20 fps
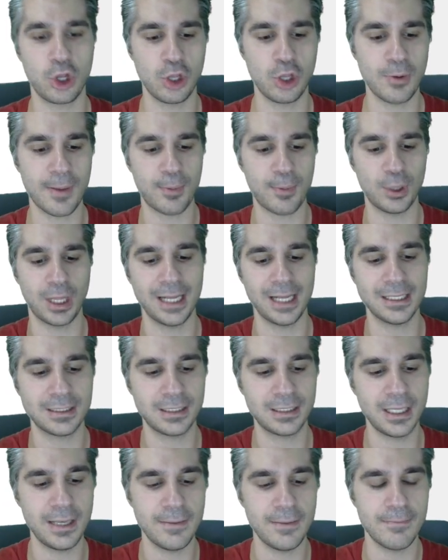Yo voy a poner
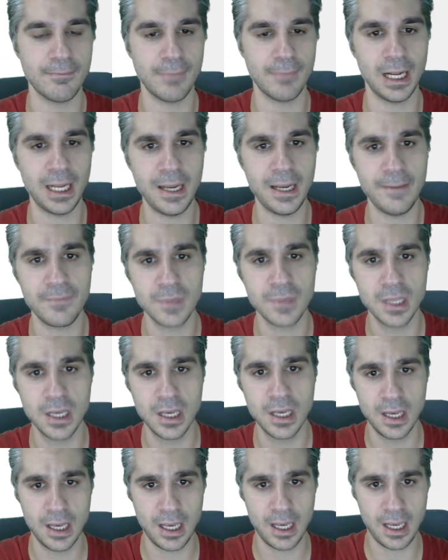este, ¿vale?
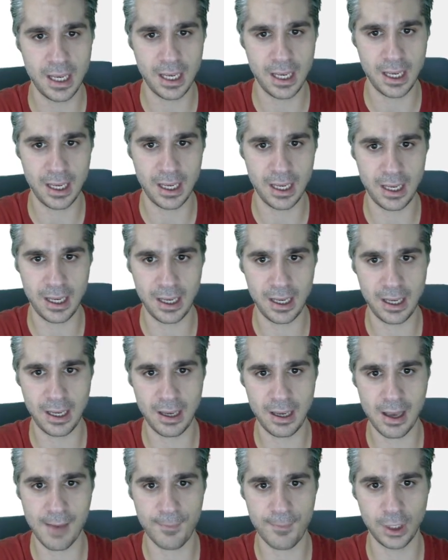Eh,
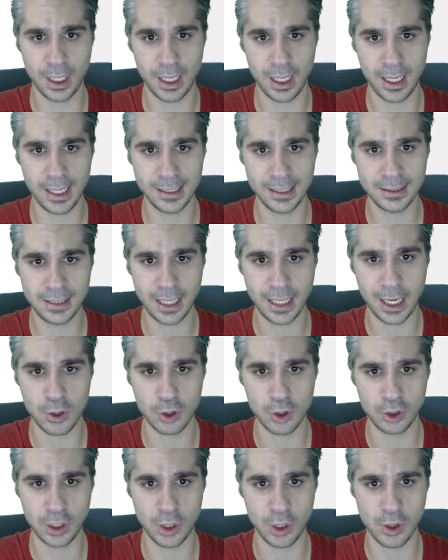voy a poner este que no
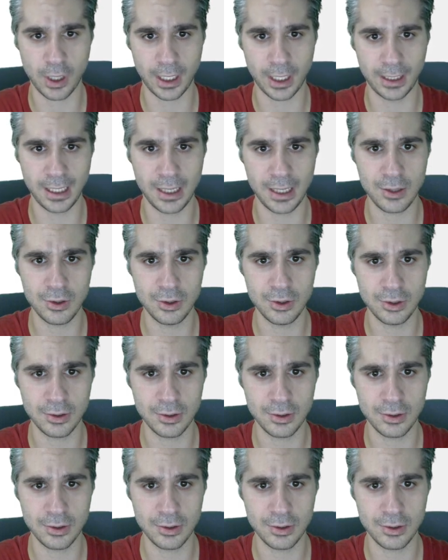lo tengo registrado.